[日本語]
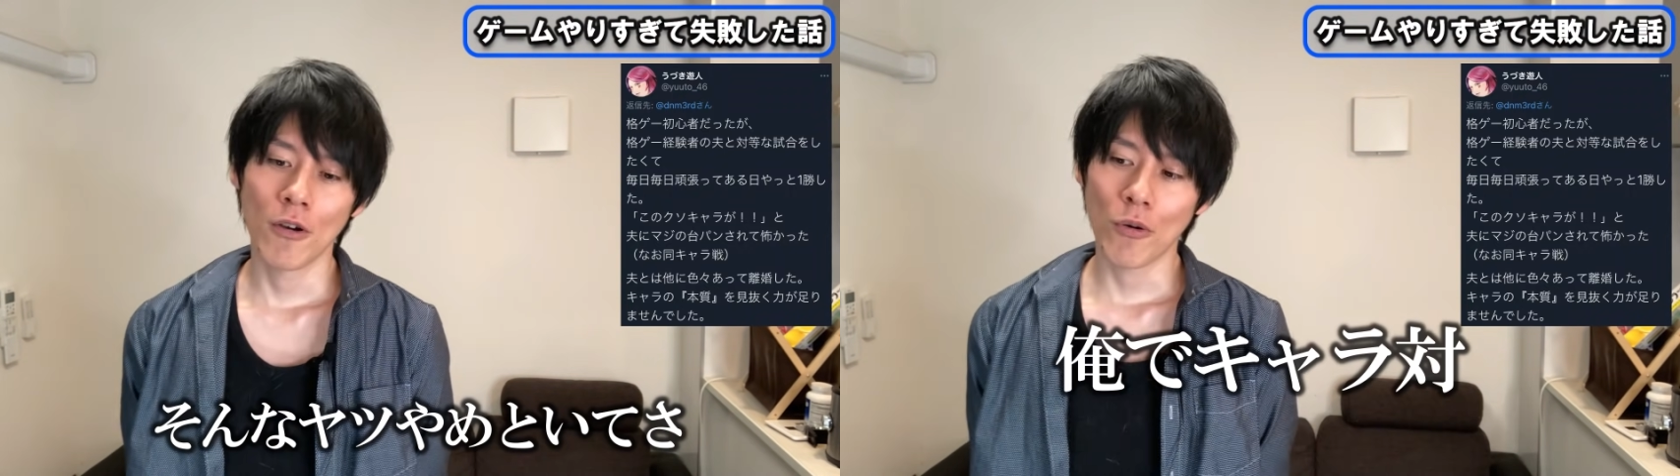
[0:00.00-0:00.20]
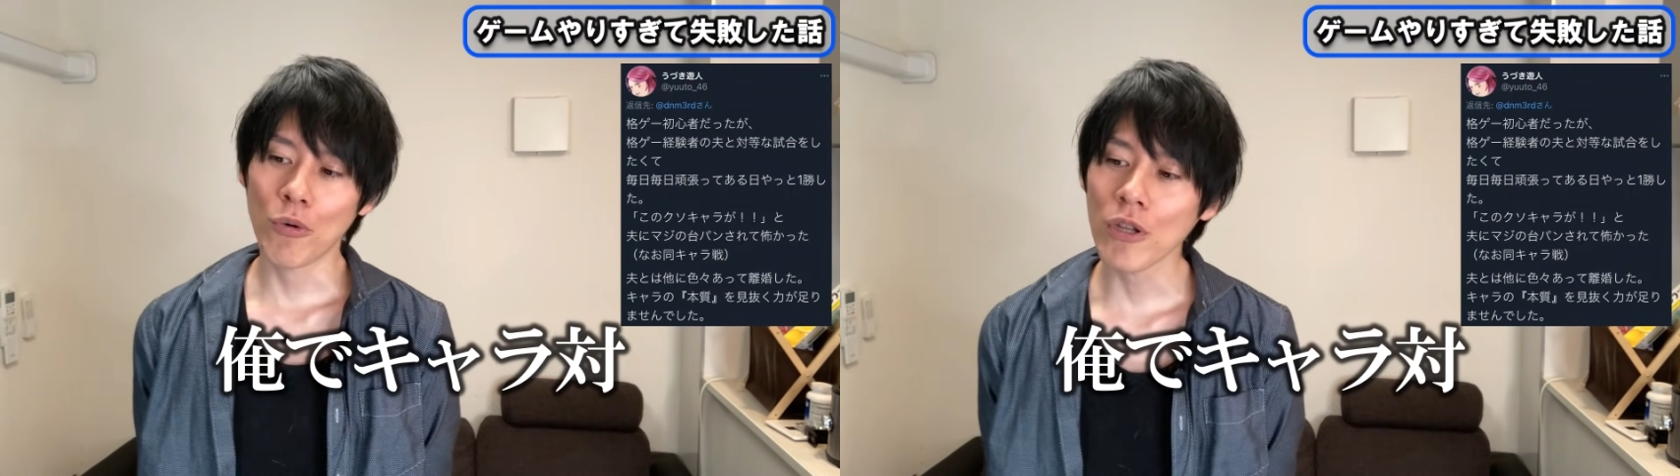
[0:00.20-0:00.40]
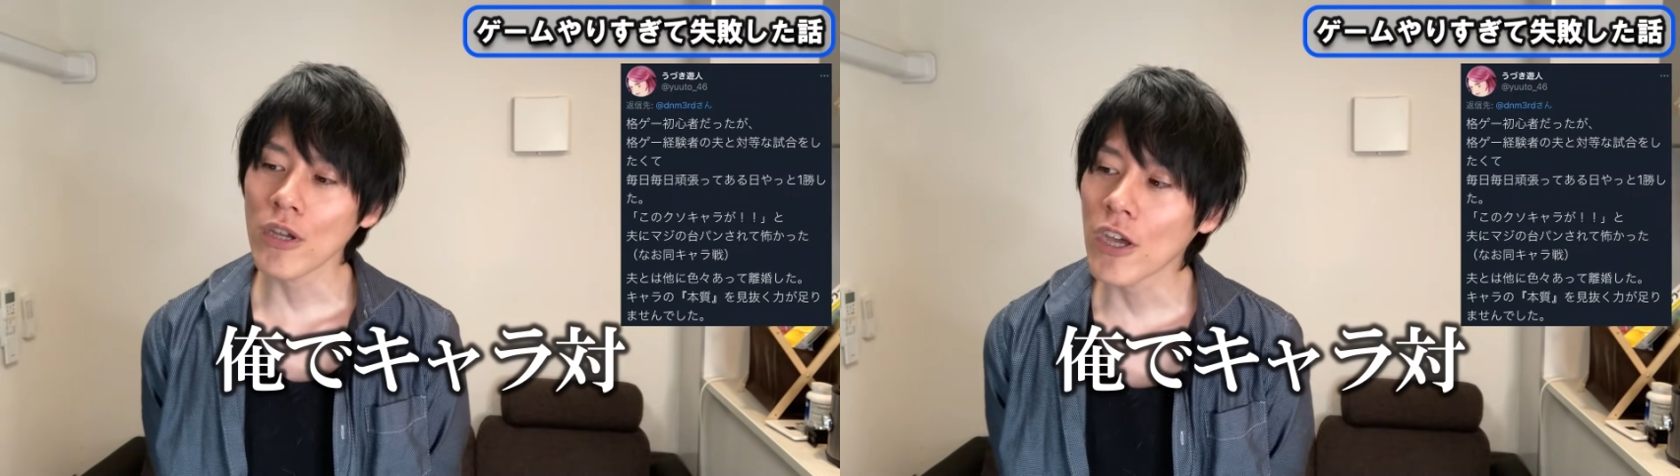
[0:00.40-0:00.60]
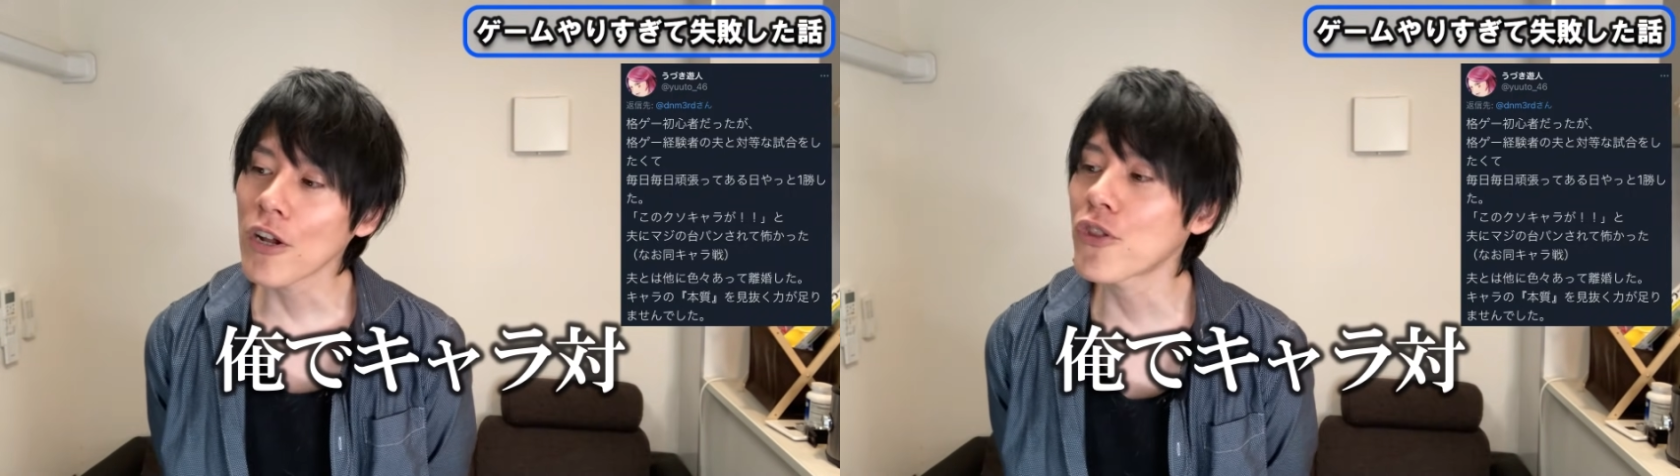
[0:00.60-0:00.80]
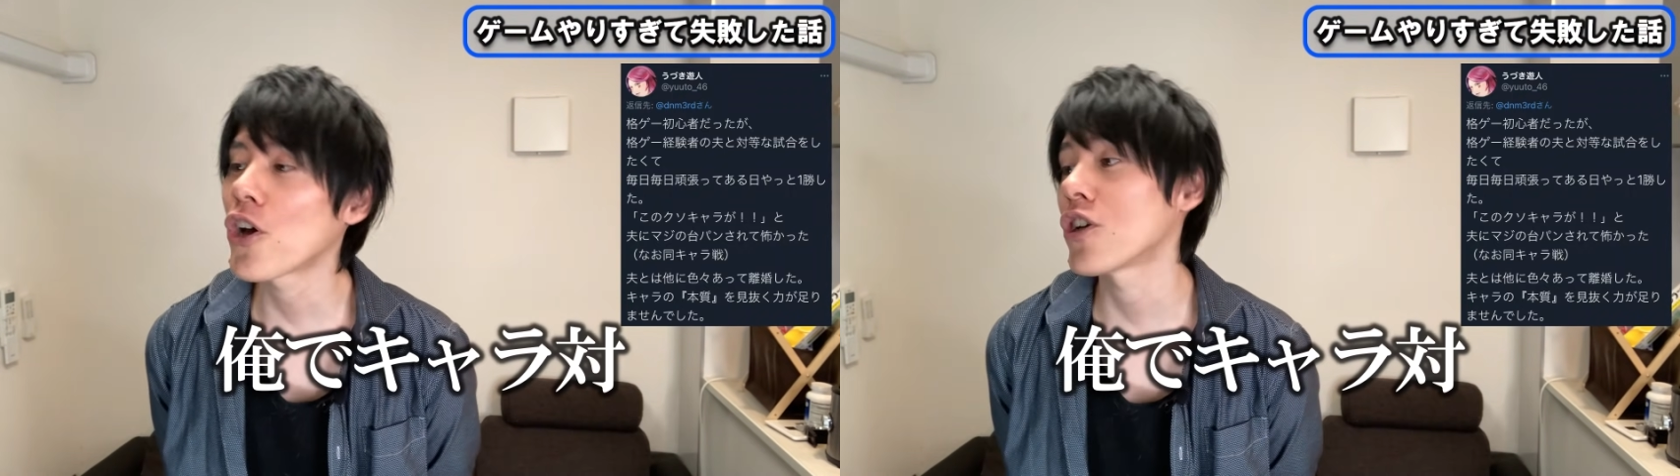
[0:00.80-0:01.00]
俺で
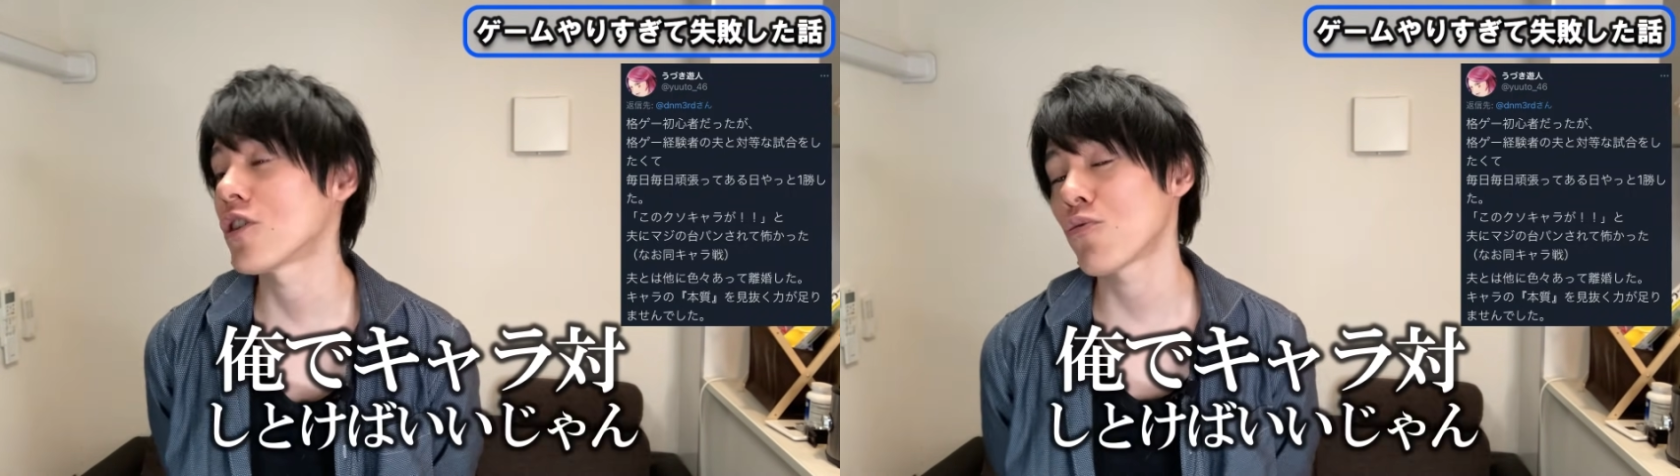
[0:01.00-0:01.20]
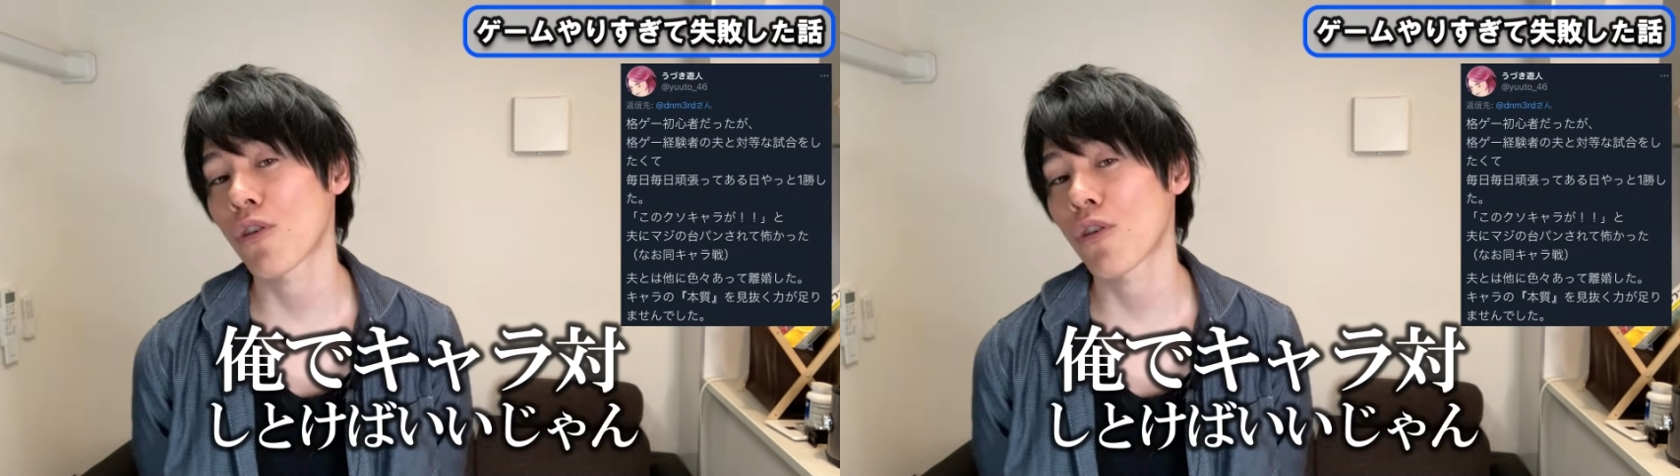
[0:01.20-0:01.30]
キャラ対しと